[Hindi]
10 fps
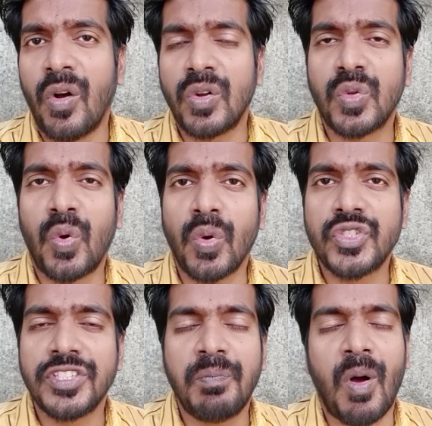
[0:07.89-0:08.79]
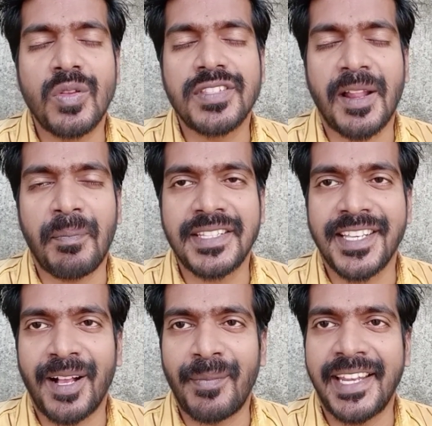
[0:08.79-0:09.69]
और कोशिश बहुत सारा
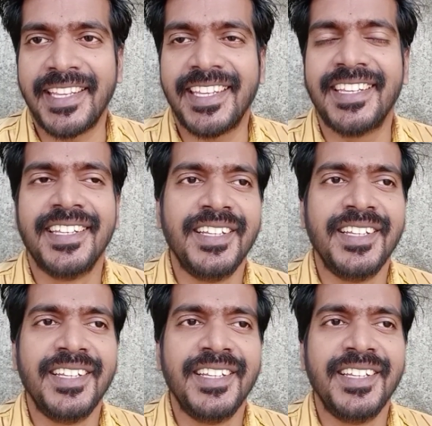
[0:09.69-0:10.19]
पैसे कमाने की